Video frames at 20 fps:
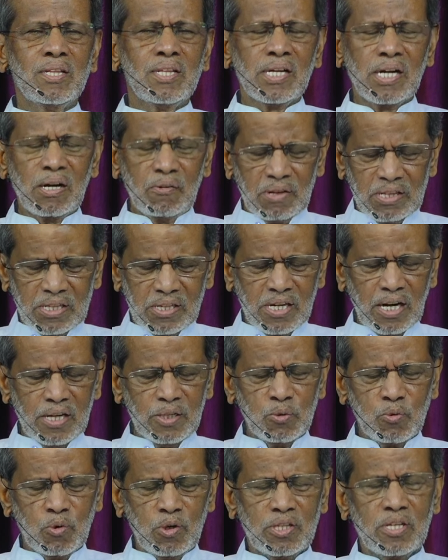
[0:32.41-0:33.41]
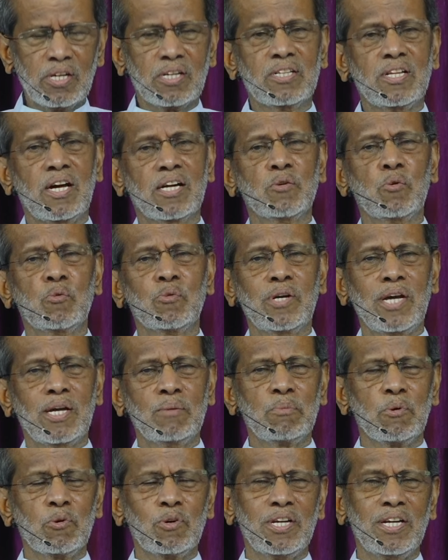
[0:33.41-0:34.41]
நீங்கள் வந்து கலந்து கொள்ளத்தக்கதாக உங்களை
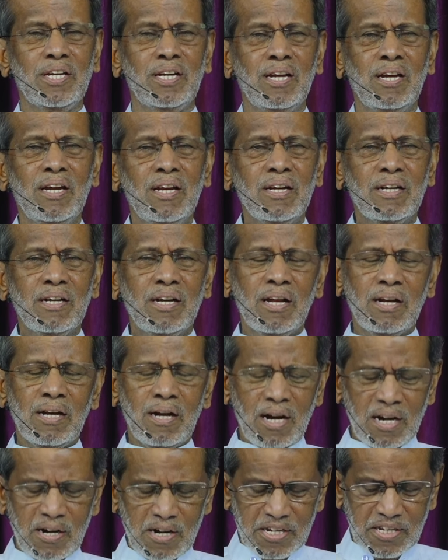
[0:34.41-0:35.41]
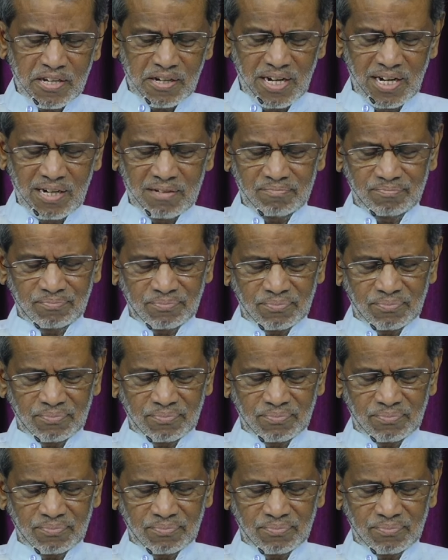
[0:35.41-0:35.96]
அன்போடு நான் அழைக்கிறேன்